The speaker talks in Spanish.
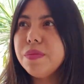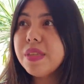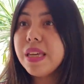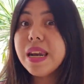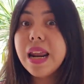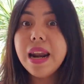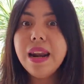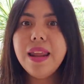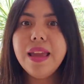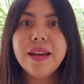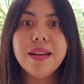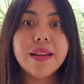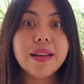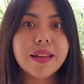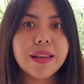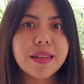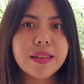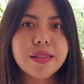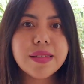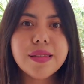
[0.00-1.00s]
ser
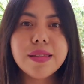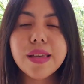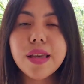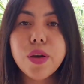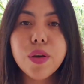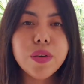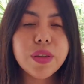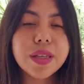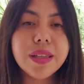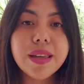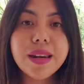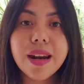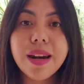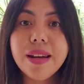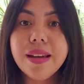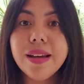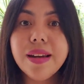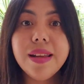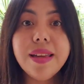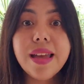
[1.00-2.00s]
alegre, deseo tener
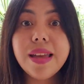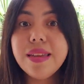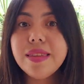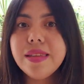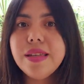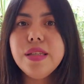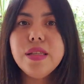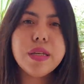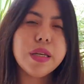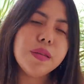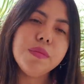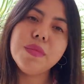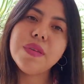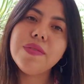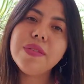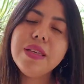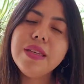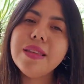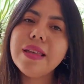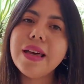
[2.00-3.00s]
alegría y dicha en mi
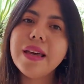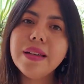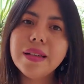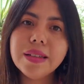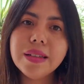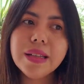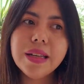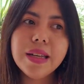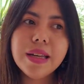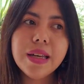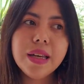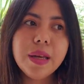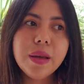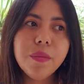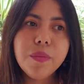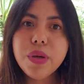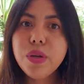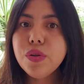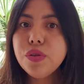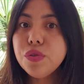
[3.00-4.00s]
vida,
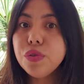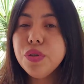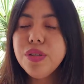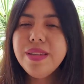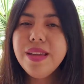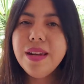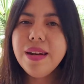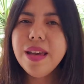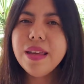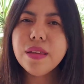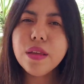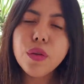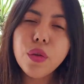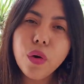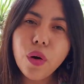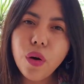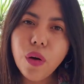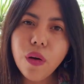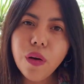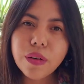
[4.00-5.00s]
pero estoy llena de
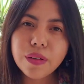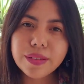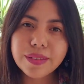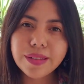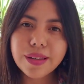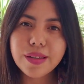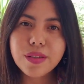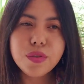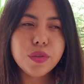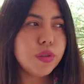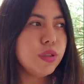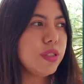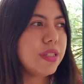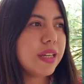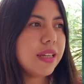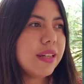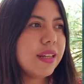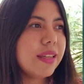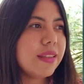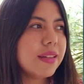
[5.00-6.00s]
dolor, estoy
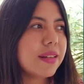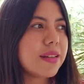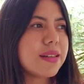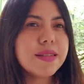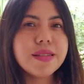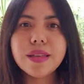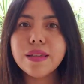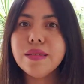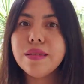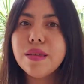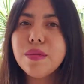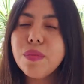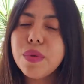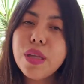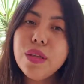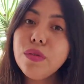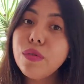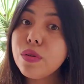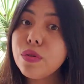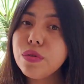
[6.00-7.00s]
llena de
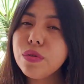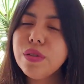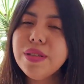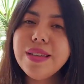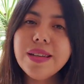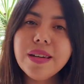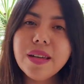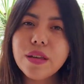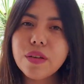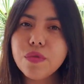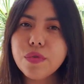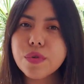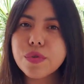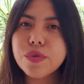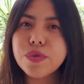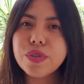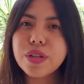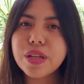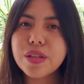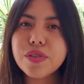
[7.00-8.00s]
resentimiento, estoy llena de
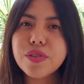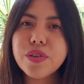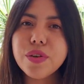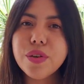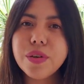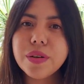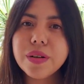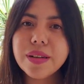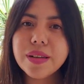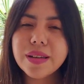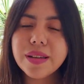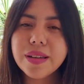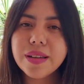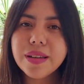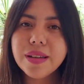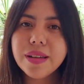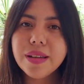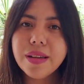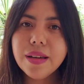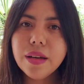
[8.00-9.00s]
frustración.
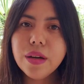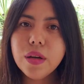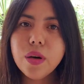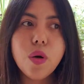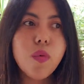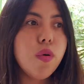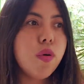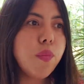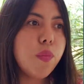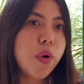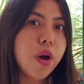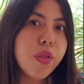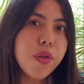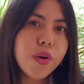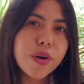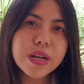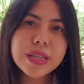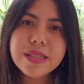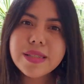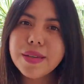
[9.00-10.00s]
¿Cómo
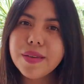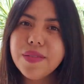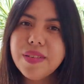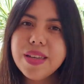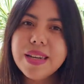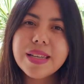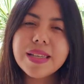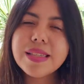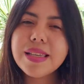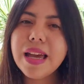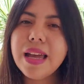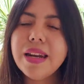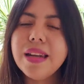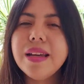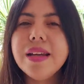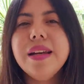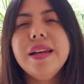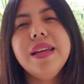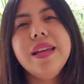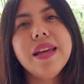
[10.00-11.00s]
puedo recibir esa
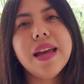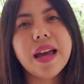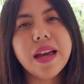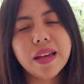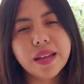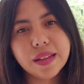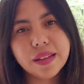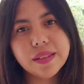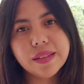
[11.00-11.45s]
alegría